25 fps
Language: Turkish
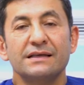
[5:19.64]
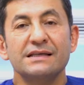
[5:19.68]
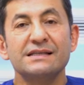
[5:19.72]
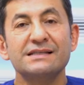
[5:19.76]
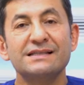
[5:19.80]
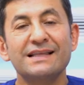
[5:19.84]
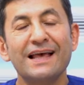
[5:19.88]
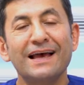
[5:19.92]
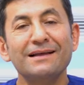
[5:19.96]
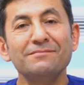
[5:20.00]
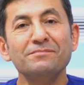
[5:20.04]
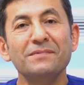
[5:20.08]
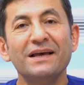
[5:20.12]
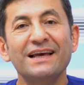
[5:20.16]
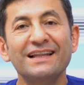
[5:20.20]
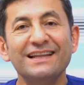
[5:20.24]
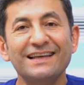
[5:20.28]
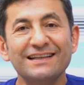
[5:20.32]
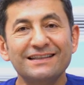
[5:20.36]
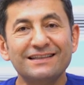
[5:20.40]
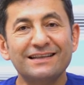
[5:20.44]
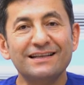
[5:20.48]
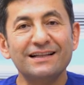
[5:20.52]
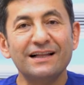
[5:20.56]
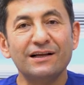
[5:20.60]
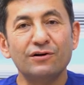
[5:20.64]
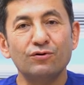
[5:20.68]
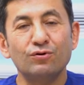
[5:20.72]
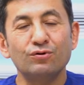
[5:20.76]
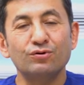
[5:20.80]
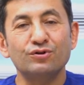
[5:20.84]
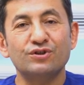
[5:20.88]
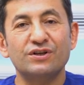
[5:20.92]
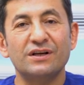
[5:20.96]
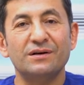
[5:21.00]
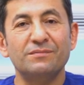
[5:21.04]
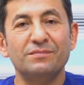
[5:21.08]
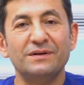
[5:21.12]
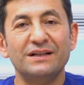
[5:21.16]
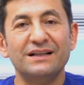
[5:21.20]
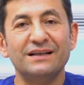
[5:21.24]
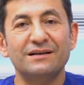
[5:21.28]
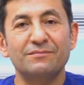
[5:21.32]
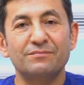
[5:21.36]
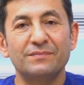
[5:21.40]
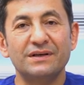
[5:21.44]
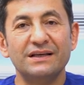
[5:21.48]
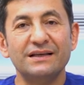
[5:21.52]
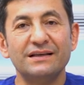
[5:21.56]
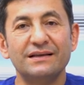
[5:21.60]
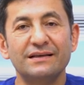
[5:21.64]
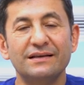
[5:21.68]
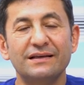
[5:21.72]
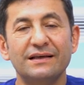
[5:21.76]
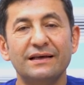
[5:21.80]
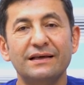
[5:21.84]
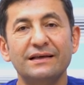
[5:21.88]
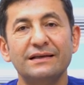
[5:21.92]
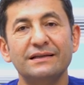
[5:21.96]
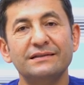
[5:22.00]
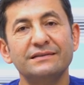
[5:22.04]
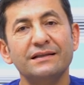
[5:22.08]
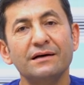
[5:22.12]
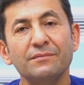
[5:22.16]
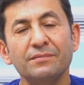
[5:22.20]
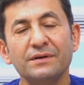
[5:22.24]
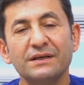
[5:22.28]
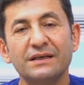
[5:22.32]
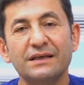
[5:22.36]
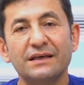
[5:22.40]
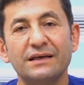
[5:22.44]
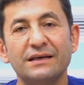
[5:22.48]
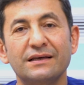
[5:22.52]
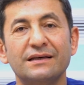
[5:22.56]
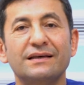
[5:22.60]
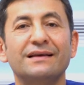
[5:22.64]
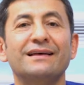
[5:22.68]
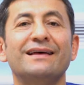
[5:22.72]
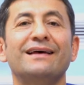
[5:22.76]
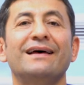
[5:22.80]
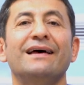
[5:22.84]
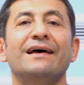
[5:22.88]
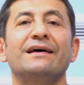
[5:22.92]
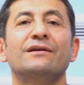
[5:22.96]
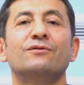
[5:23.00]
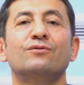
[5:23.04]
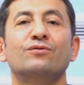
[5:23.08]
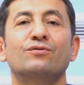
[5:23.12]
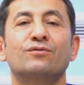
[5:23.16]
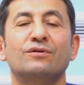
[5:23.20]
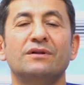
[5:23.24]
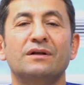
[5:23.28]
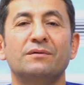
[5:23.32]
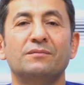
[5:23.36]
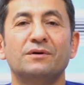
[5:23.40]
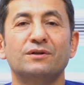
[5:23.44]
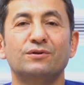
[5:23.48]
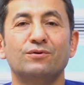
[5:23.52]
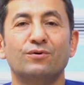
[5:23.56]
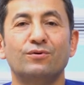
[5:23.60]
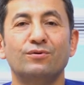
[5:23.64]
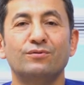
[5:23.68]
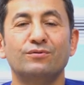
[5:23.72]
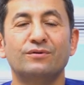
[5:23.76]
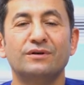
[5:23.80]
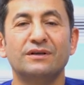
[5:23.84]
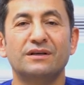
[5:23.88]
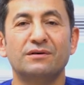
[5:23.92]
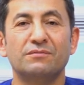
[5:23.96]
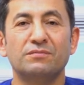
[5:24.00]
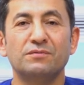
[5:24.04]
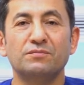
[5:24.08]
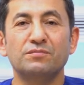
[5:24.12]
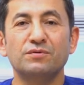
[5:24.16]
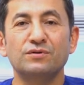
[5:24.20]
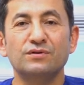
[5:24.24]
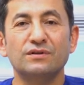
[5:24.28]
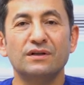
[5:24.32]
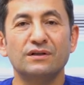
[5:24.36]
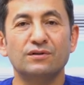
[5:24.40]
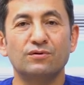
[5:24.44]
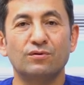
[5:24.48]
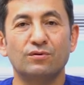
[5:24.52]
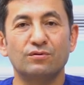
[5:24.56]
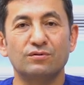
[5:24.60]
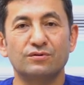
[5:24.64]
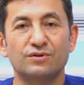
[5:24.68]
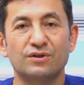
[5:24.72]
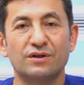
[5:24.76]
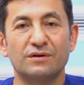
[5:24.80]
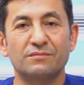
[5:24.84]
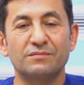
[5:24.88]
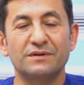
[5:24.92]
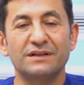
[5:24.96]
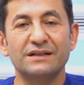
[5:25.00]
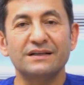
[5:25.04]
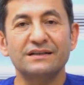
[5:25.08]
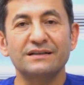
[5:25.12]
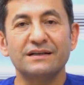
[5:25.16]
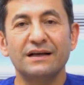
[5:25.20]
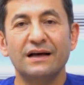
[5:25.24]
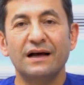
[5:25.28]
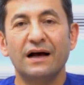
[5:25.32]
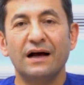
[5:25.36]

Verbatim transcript: İstenmeyen etkiler oluşabilir mi? E, tabii ki her uygulamada olduğu gibi bunda da oluşabilir.